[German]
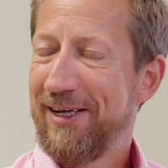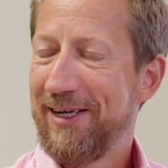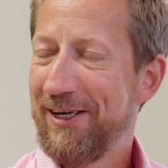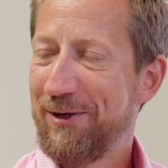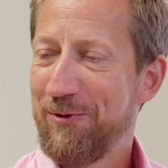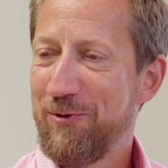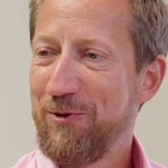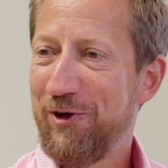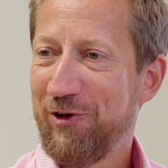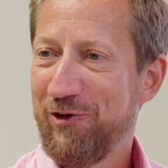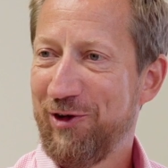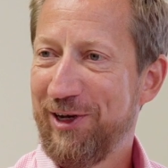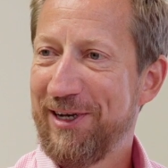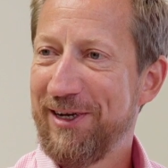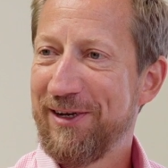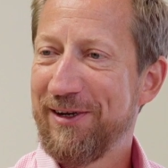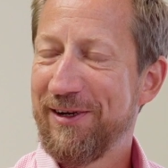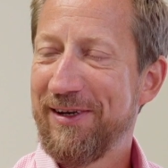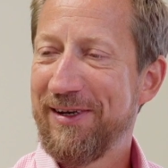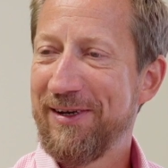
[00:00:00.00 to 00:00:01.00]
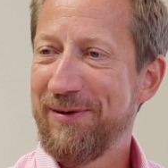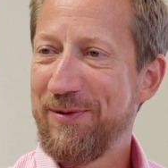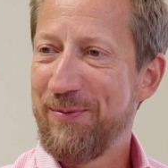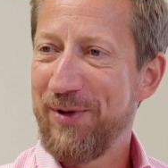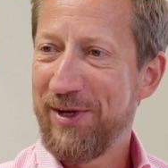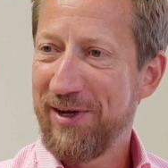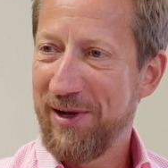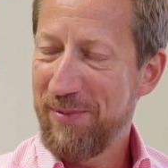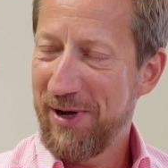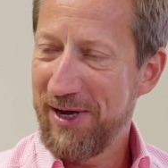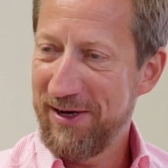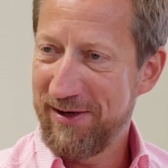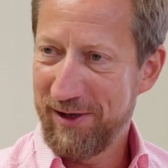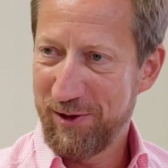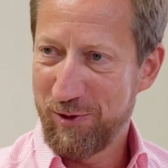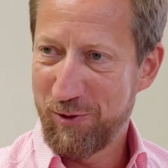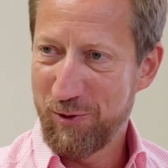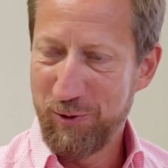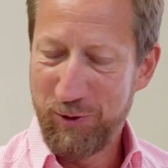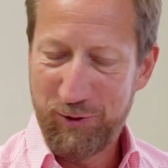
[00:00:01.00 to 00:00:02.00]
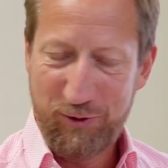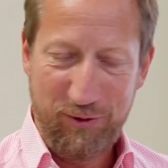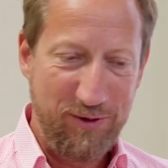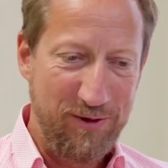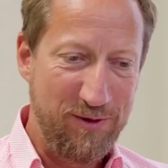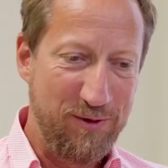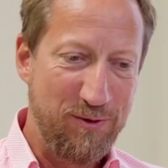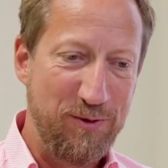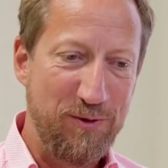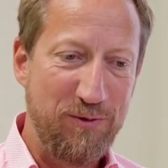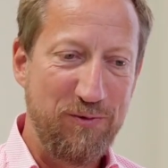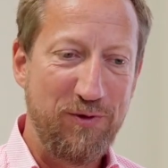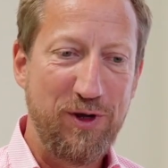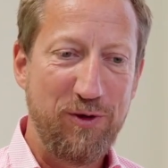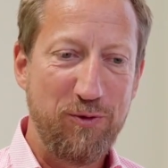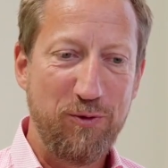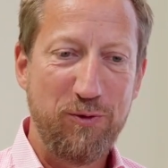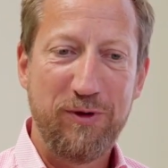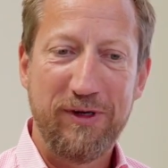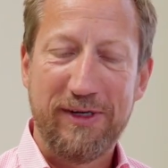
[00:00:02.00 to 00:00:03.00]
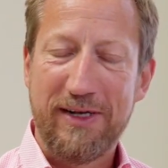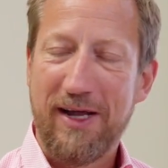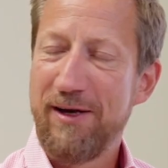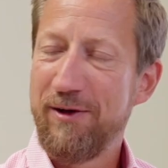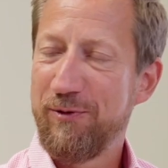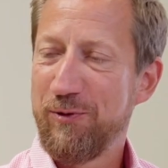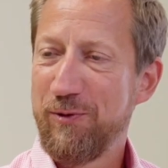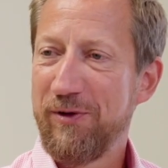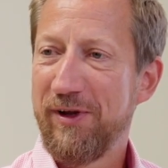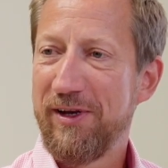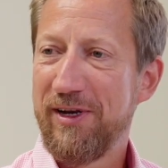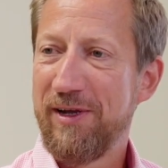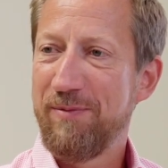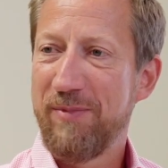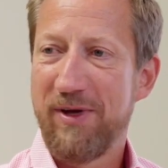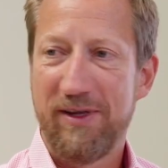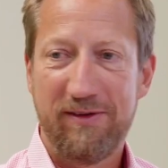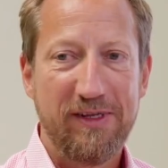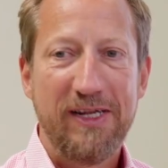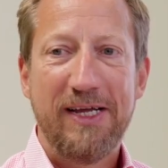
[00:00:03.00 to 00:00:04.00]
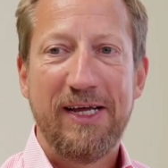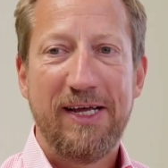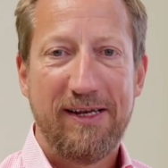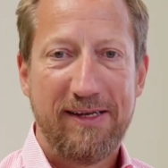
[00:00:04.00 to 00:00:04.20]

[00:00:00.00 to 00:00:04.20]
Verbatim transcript: äh, unterschiedlichen Mitarbeitergrößen und wenn du ein kleines Unternehmen hast,